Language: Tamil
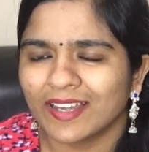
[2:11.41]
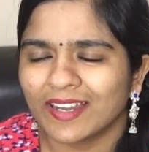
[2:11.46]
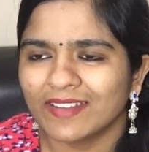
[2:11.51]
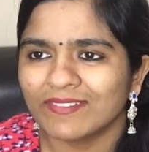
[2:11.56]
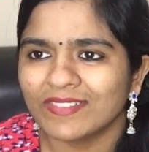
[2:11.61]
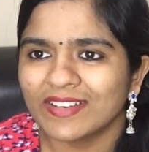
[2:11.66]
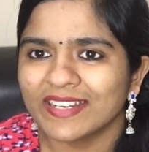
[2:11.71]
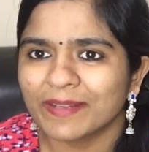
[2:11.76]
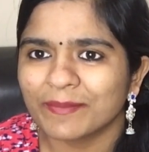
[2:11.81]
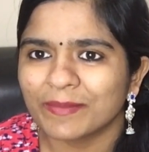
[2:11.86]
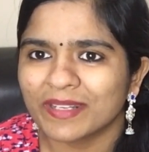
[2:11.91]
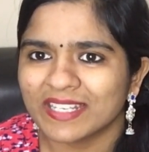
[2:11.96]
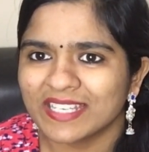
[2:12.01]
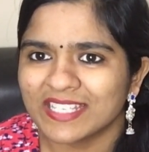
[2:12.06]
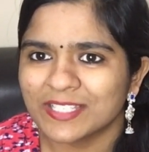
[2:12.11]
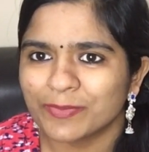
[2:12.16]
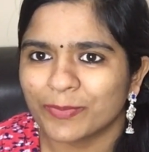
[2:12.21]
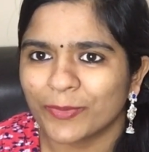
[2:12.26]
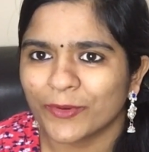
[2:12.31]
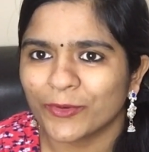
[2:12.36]
அளவில் நம்ம
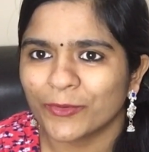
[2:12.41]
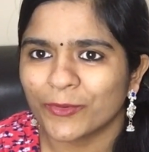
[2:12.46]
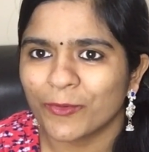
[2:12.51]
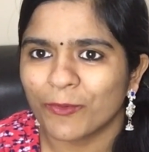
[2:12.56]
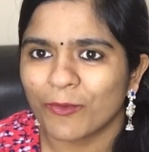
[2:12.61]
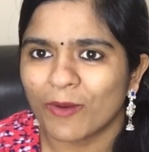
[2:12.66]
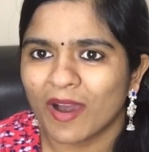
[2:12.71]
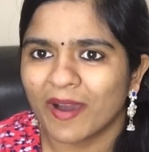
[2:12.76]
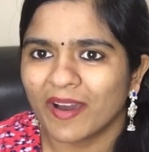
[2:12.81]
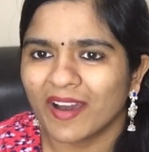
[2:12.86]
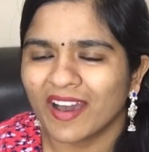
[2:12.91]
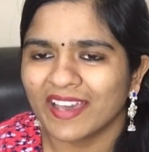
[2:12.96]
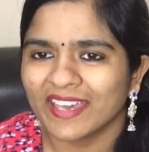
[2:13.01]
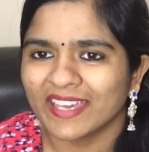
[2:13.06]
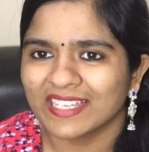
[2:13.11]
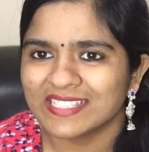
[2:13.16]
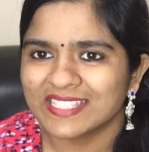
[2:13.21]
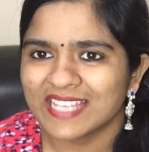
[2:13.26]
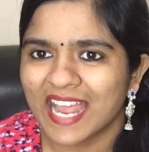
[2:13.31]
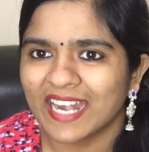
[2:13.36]
ரீச் பண்ணணும்
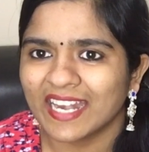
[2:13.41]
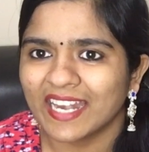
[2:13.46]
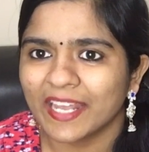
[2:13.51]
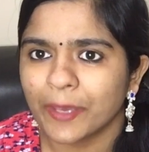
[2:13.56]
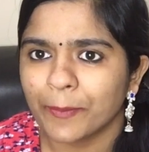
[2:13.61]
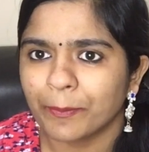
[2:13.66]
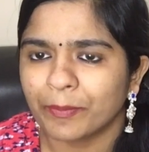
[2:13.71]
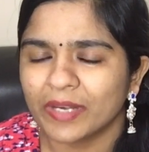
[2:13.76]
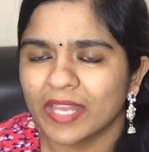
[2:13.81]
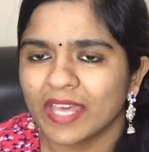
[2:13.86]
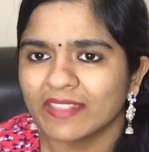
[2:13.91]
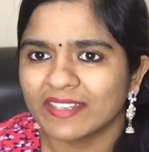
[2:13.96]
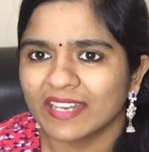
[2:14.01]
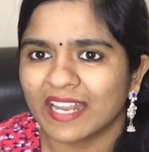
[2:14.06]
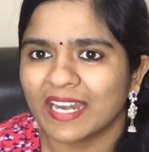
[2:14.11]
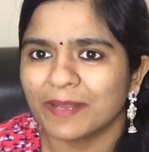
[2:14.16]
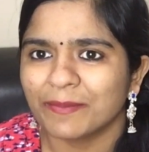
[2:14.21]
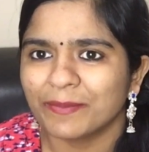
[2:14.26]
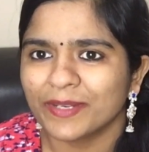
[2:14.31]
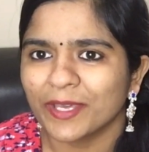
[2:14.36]
எங்கள் சேனலை
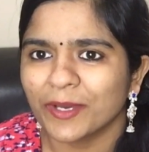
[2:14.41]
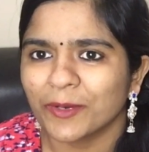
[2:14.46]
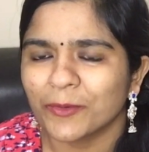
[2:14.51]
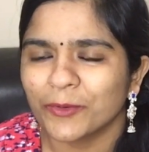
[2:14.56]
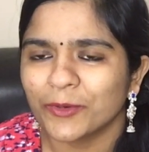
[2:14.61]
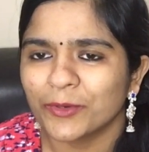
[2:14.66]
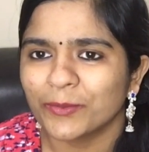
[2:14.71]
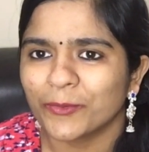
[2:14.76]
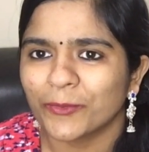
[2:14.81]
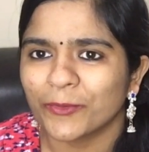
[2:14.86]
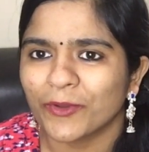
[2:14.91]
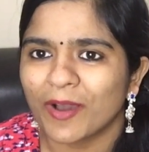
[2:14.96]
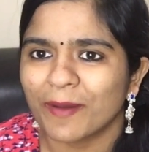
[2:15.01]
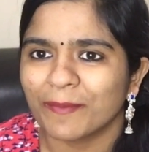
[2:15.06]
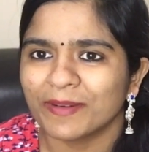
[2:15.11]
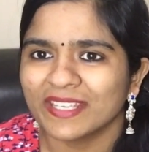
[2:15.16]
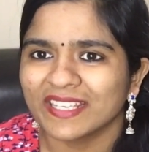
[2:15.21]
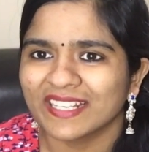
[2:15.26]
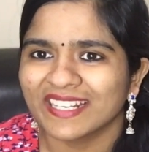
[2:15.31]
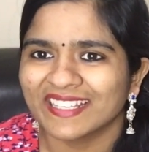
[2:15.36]
எப்படியாவது நல்லபடியாக கொண்டு போகணும்
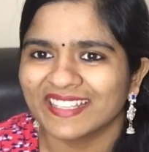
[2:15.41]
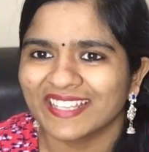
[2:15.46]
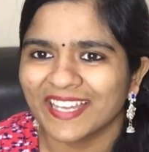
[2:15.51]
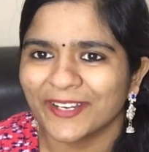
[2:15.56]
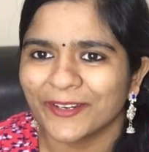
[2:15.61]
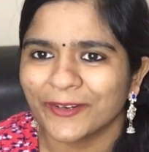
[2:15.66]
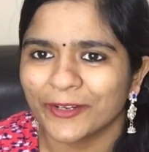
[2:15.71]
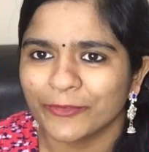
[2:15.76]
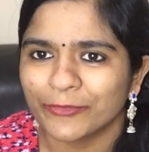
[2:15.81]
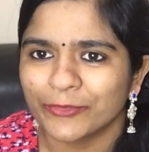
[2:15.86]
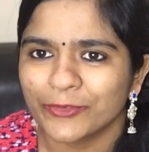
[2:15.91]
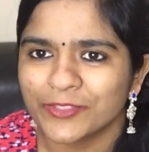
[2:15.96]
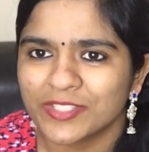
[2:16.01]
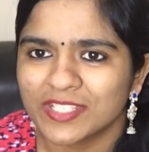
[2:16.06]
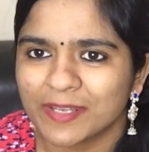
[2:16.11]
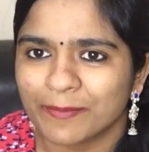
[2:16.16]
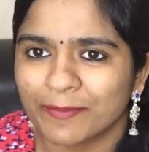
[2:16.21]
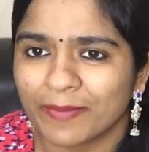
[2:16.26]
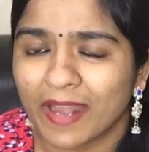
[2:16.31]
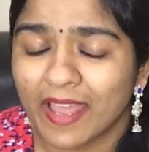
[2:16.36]
அப்படிங்கிறது தான் என்னோட
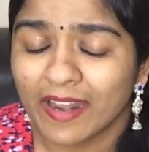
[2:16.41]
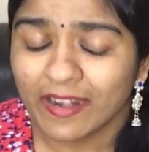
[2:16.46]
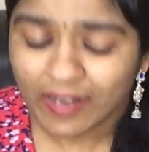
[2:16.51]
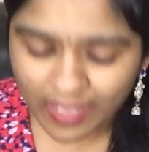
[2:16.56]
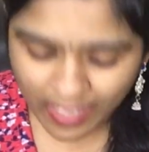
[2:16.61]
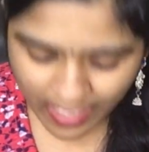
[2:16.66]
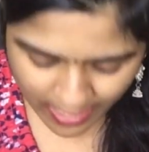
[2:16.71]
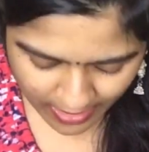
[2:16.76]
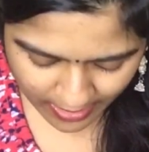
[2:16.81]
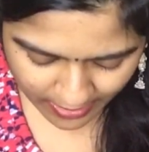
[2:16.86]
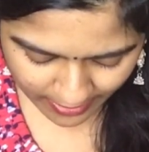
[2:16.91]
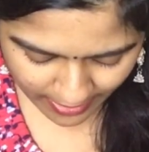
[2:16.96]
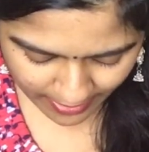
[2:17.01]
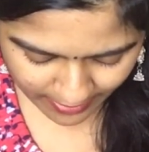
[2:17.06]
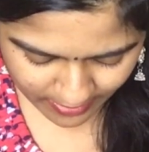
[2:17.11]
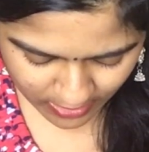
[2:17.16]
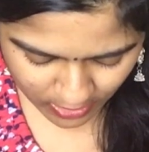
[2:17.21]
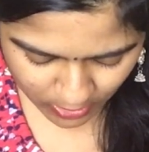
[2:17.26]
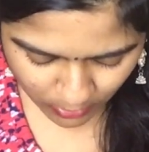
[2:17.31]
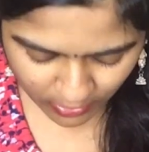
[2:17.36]
ஃப்யூச்சர் பிளான்
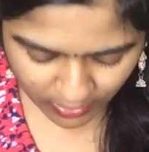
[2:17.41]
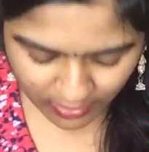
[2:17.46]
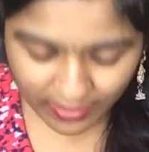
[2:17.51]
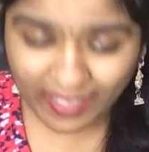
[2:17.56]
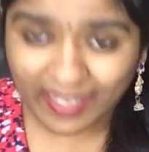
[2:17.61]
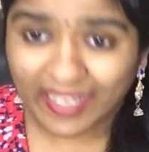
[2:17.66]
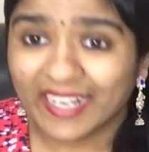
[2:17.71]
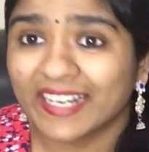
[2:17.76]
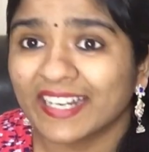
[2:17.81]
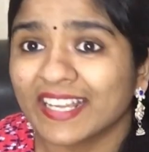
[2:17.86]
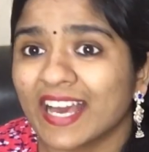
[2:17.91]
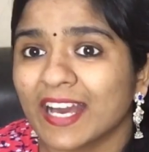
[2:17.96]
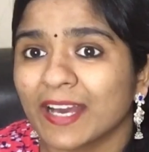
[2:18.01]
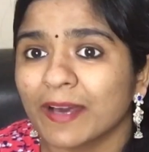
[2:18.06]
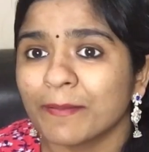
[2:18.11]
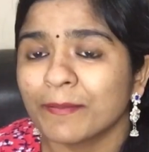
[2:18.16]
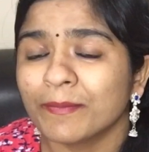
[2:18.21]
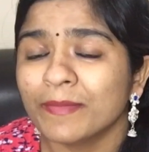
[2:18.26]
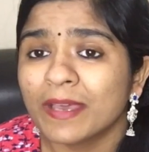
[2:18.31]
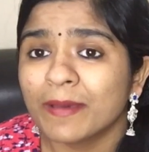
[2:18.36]
நெக்ஸ்ட் ஒருத்தங்க
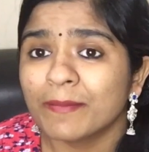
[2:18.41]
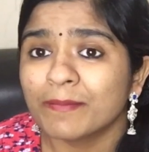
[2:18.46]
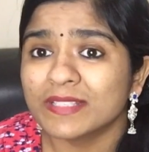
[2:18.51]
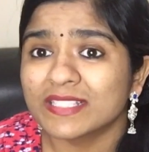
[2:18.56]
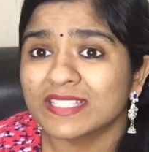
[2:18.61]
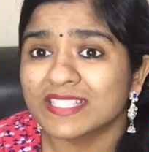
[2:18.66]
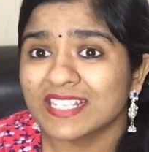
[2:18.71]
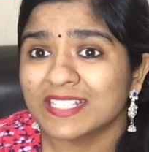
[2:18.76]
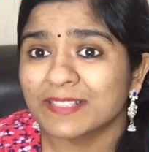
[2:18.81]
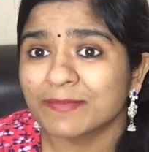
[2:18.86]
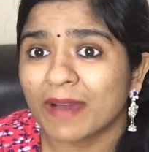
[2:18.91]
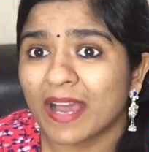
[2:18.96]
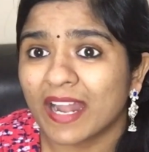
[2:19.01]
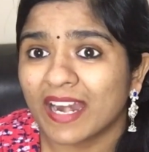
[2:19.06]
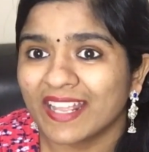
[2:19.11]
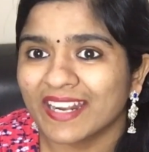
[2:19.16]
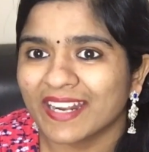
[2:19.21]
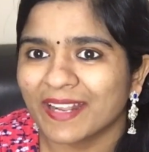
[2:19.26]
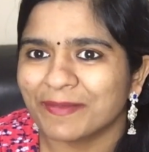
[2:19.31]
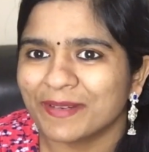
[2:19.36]
கேட்டிருக்காங்க மிஸ்ஸஸ்
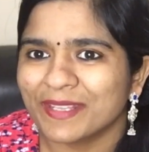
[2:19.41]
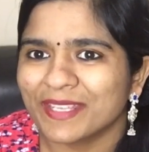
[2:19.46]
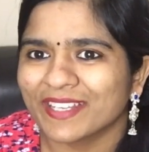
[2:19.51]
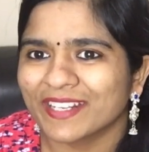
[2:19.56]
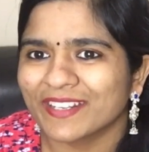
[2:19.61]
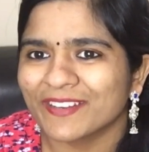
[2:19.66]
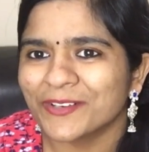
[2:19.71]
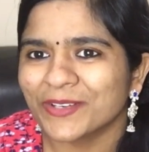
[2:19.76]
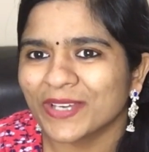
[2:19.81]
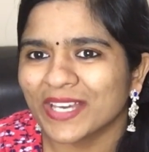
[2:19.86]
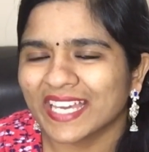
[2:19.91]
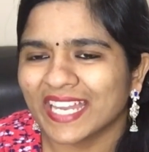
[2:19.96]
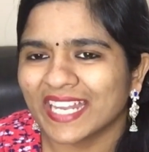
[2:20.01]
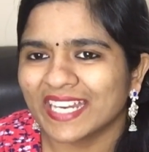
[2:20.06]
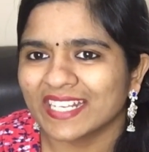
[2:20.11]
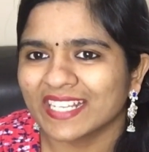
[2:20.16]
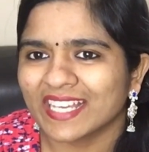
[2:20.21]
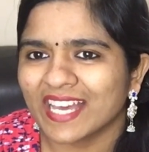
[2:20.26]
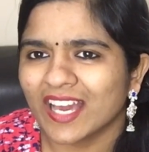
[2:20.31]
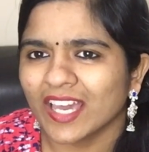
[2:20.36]
மலர் அப்படிங்கிறவங்க
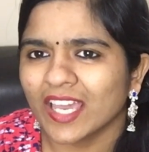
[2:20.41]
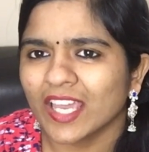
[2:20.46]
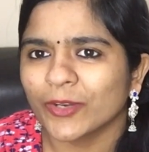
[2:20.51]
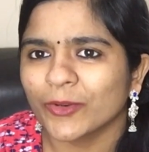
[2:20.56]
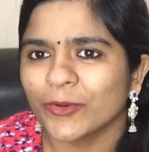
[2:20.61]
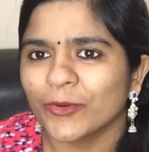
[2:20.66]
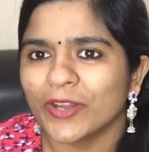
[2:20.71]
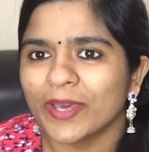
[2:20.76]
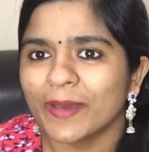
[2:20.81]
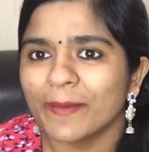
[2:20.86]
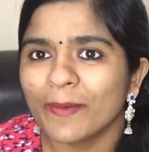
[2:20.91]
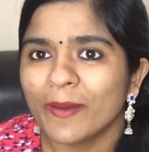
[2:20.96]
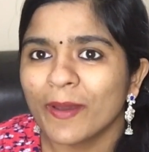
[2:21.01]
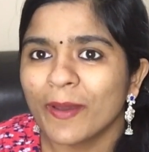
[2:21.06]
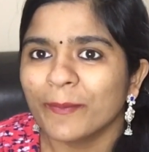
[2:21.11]
கேட்டிருக்காங்க என்னோட